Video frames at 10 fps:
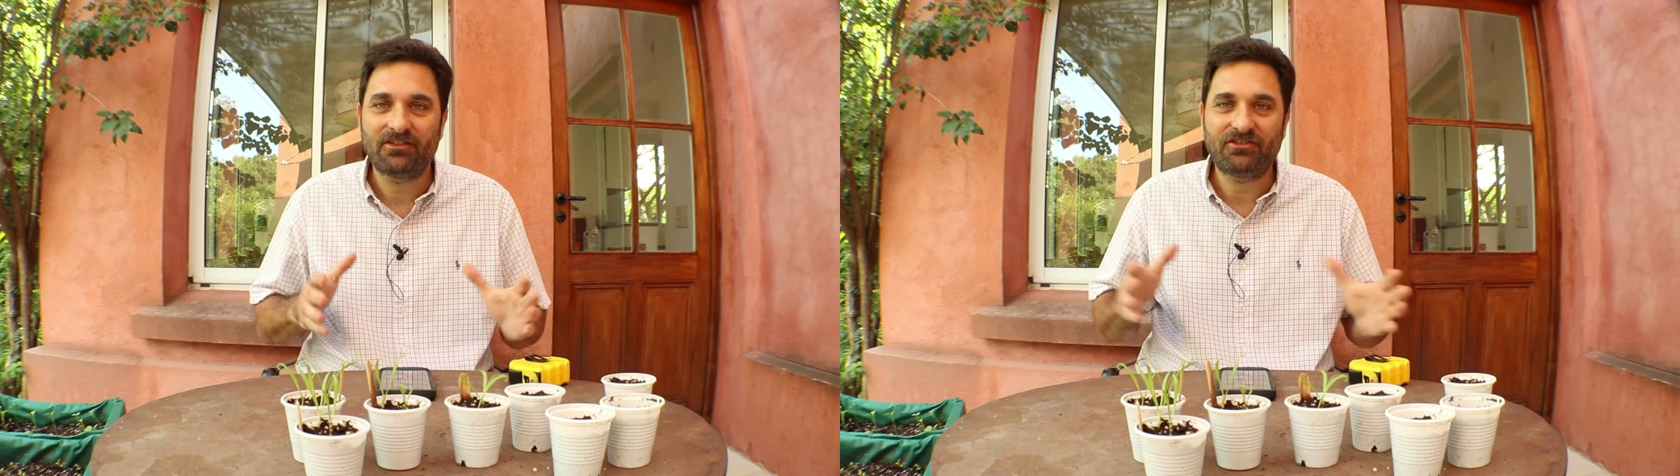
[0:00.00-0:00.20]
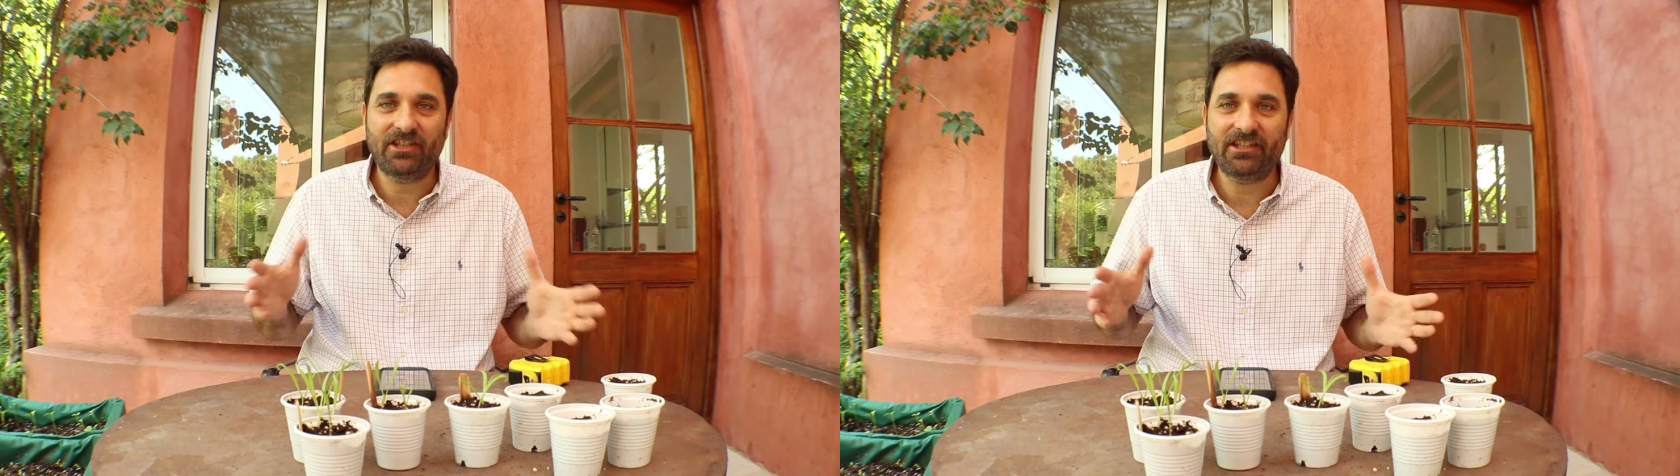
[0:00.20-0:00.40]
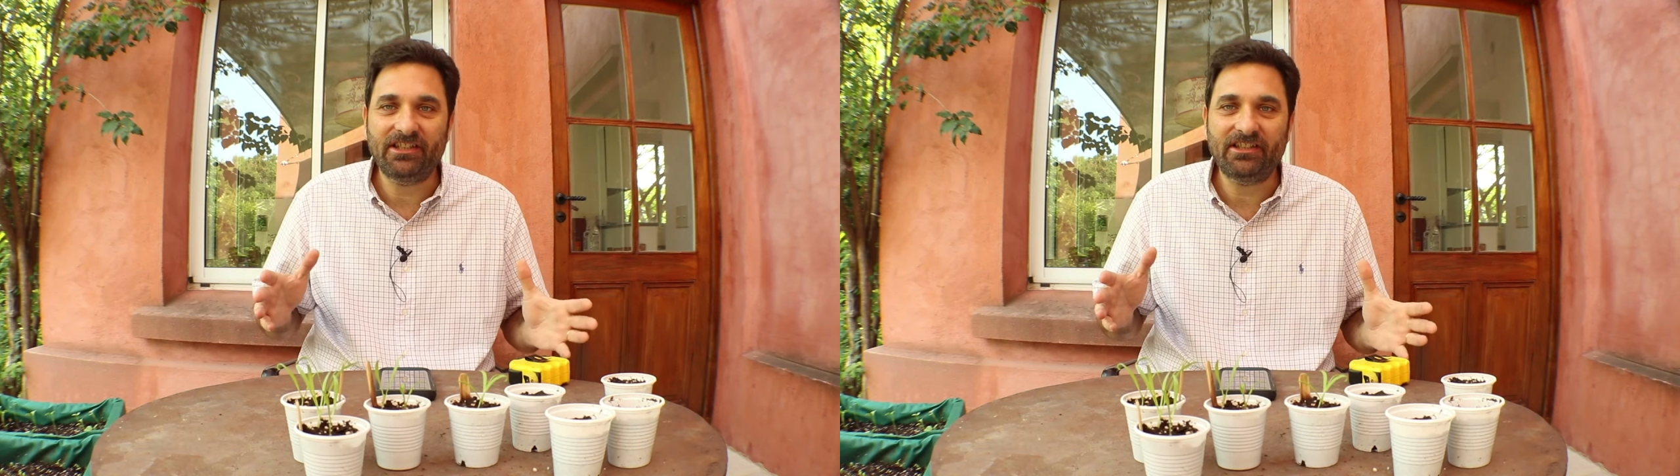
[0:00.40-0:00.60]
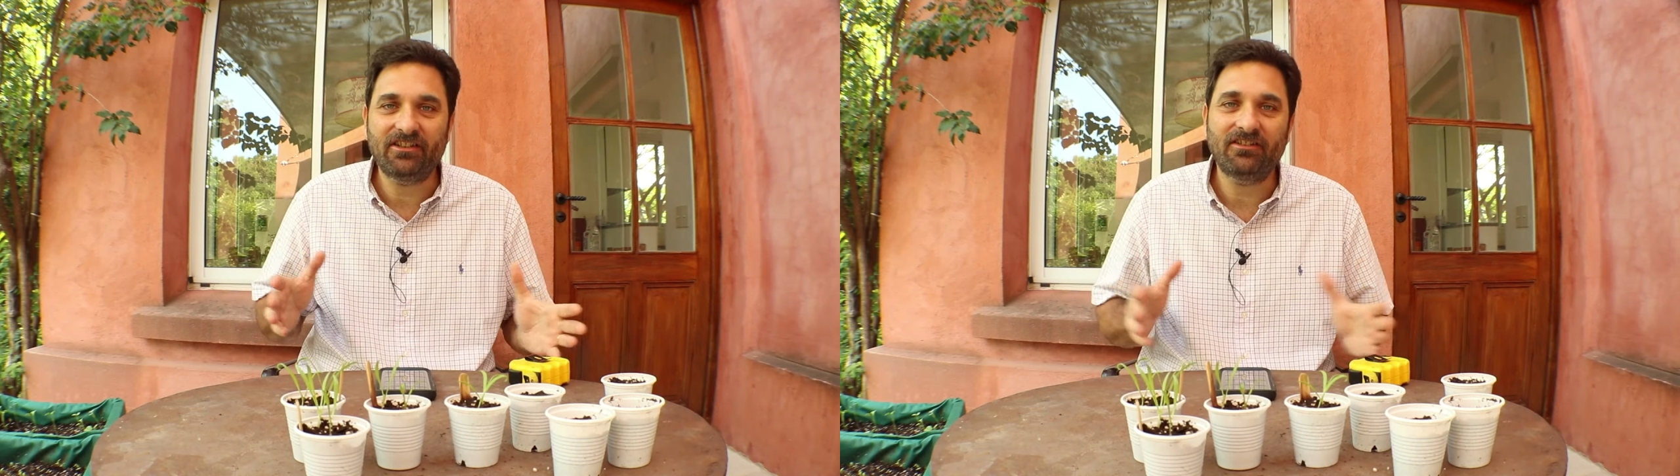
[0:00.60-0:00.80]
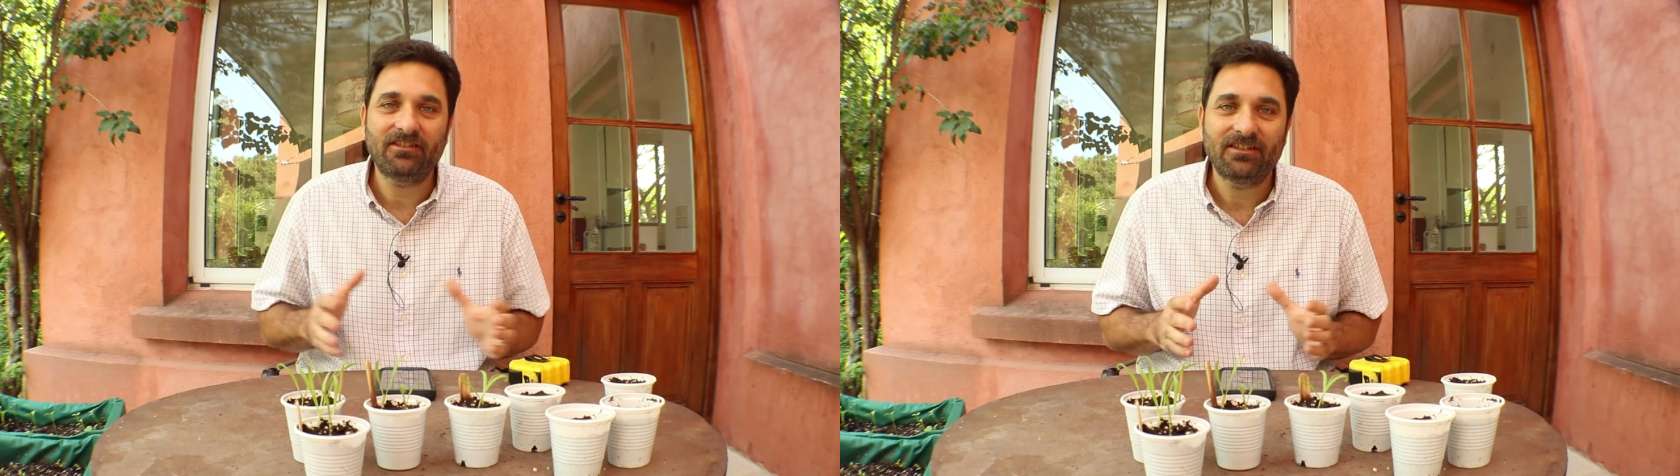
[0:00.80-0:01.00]

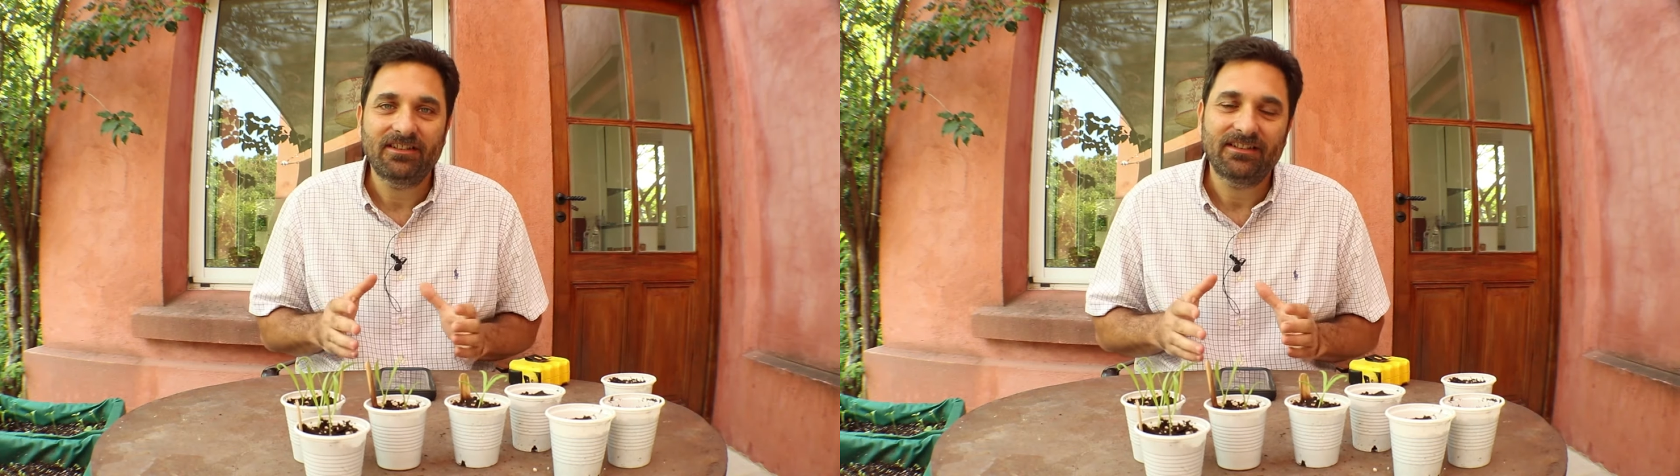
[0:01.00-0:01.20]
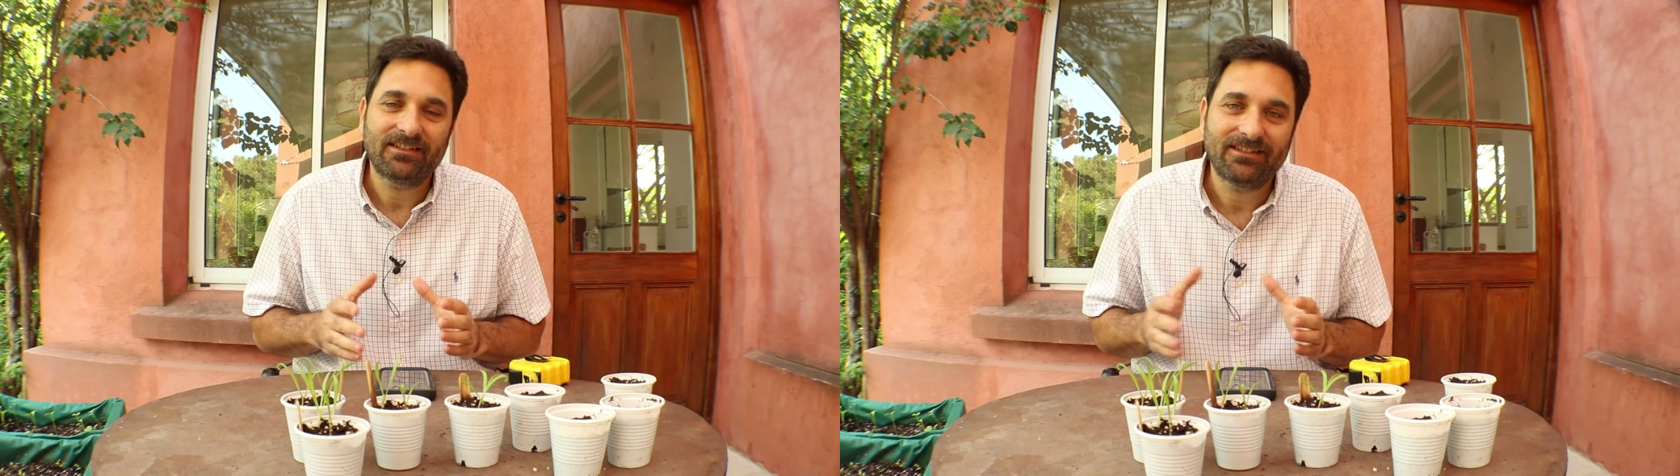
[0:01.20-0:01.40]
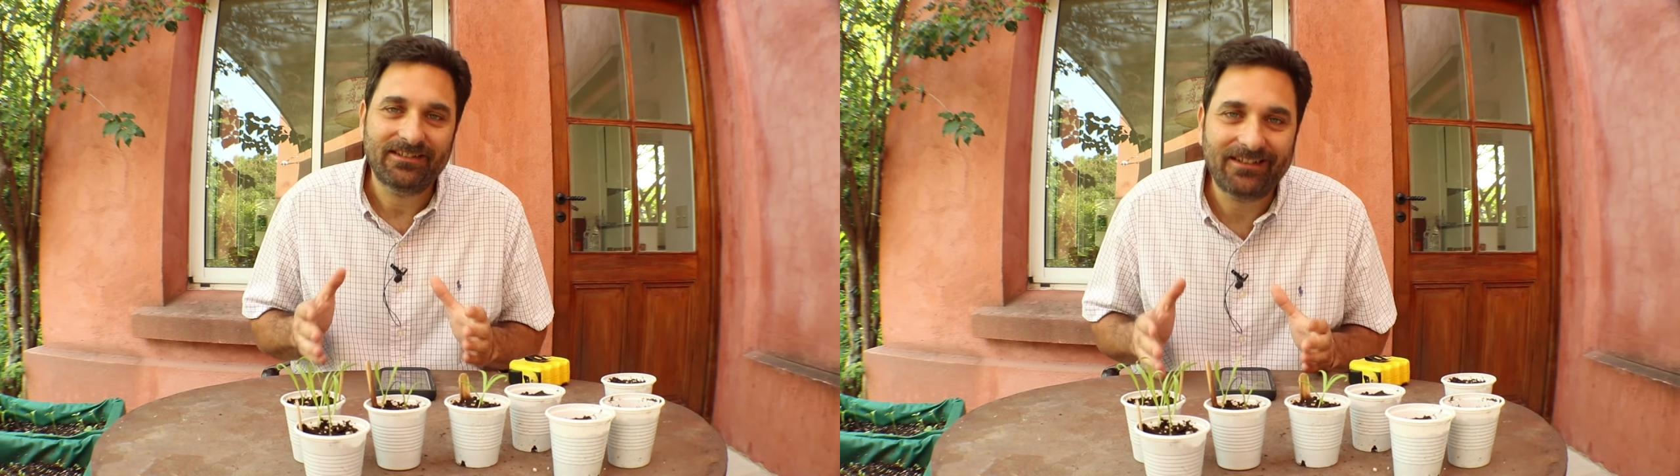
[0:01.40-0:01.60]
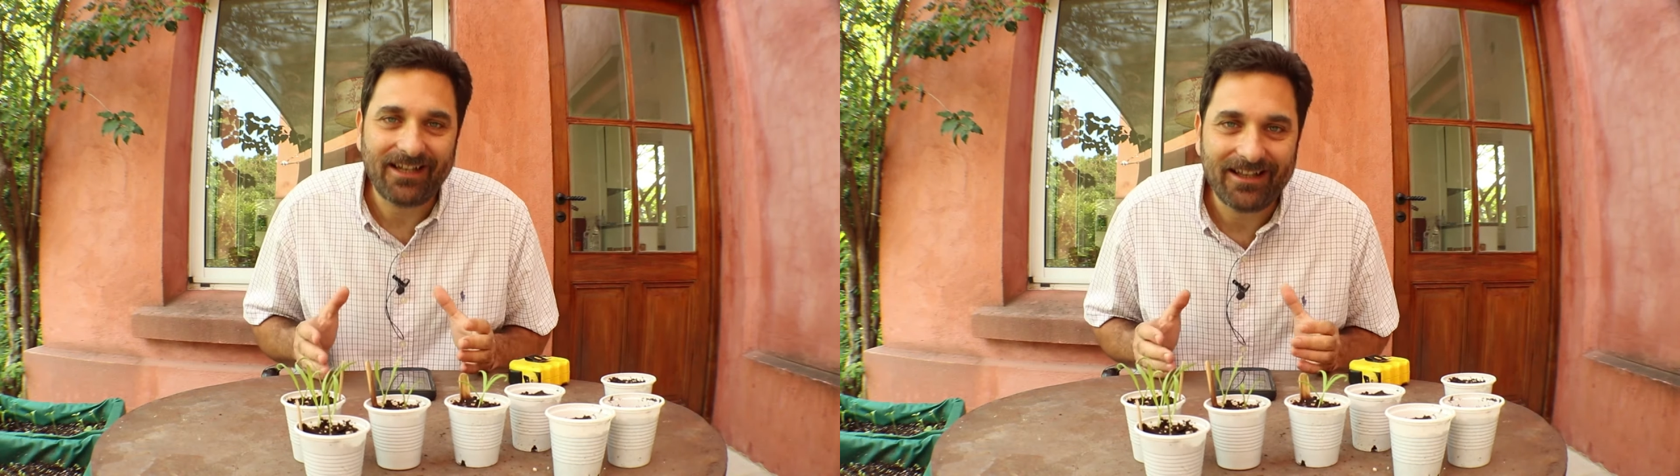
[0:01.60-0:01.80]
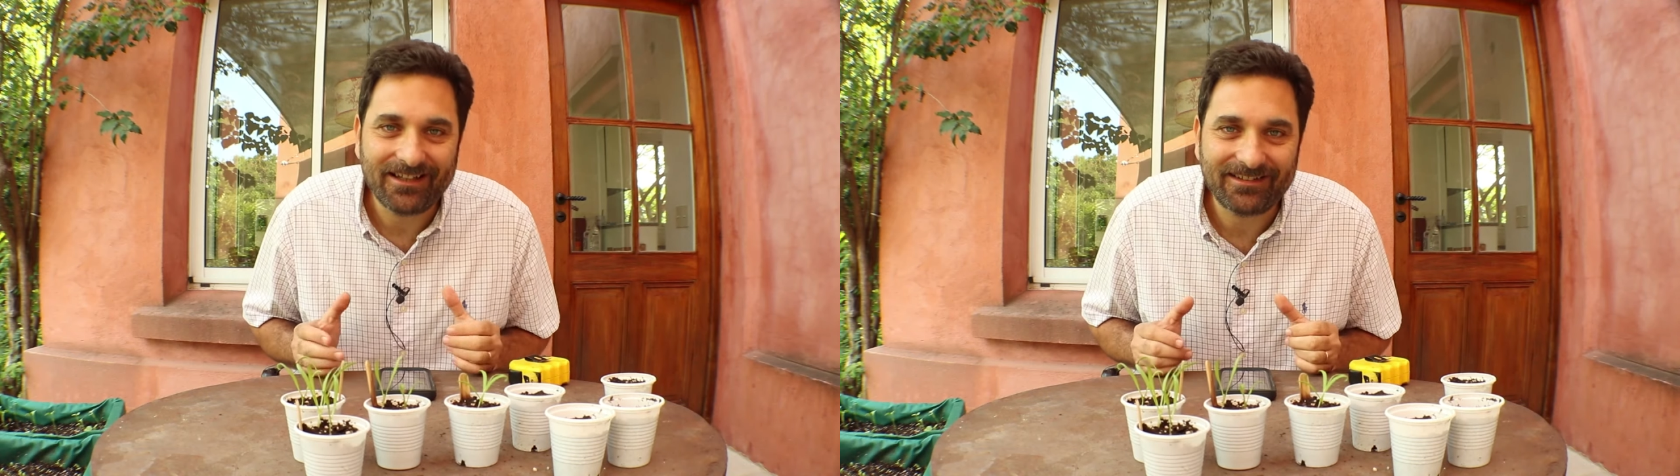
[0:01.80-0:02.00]
chiquitito desde